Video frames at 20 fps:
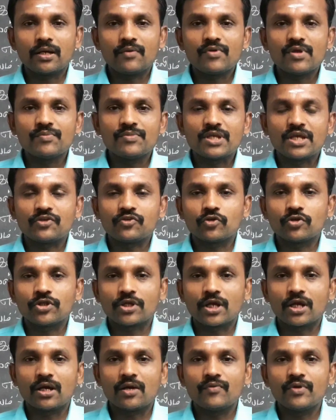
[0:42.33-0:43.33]
காவியம்
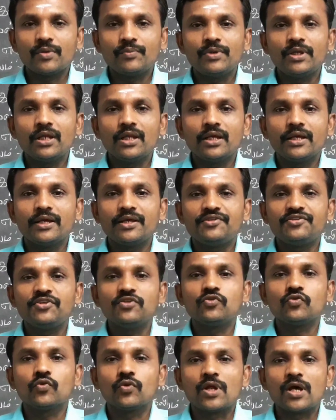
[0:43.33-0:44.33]
யசோதர காவியம் நீலகேசி
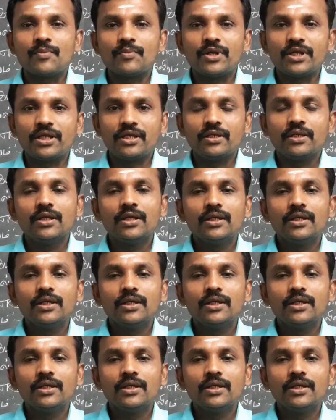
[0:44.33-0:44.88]
சூளாமணி